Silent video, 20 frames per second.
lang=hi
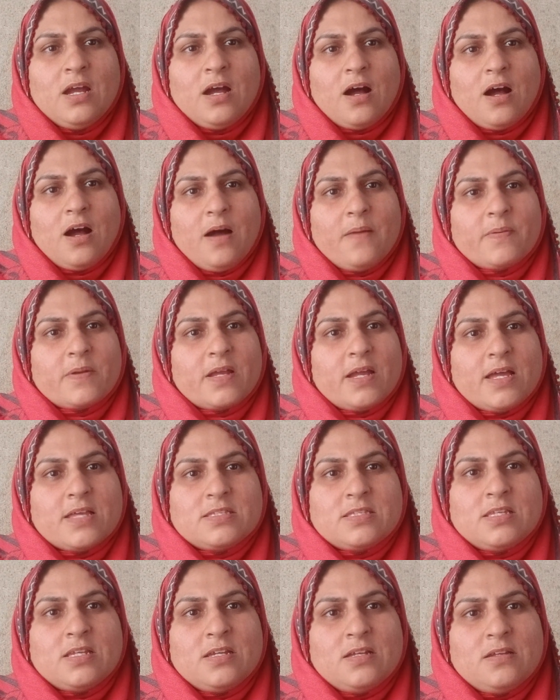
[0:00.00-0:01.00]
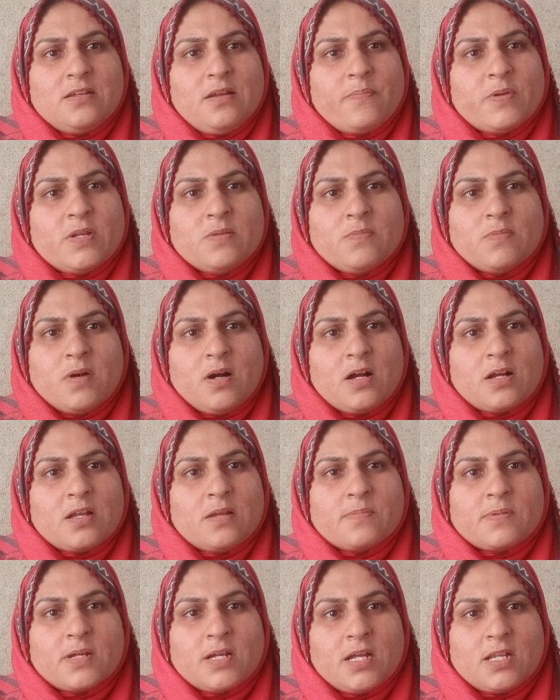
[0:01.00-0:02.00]
आप कैसे अपनी माँ
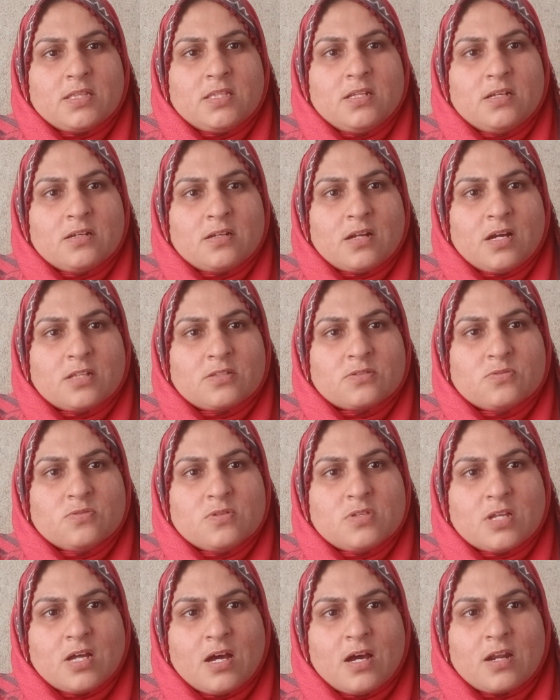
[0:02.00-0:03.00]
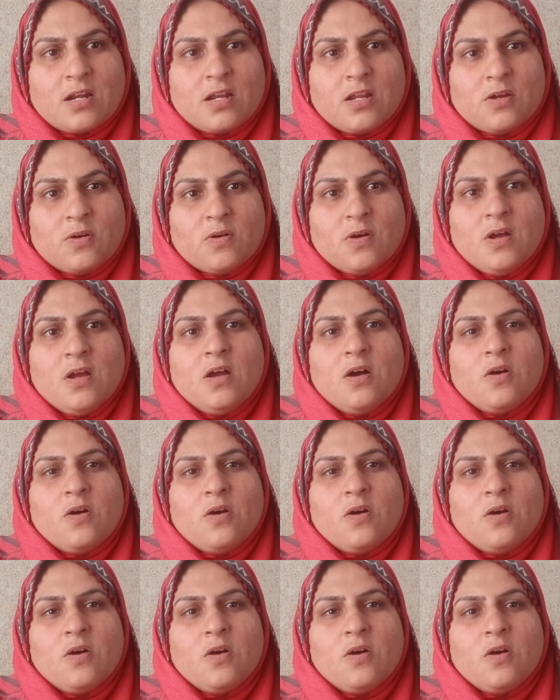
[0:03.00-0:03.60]
के बगैर दिन रात गुजार रहे हो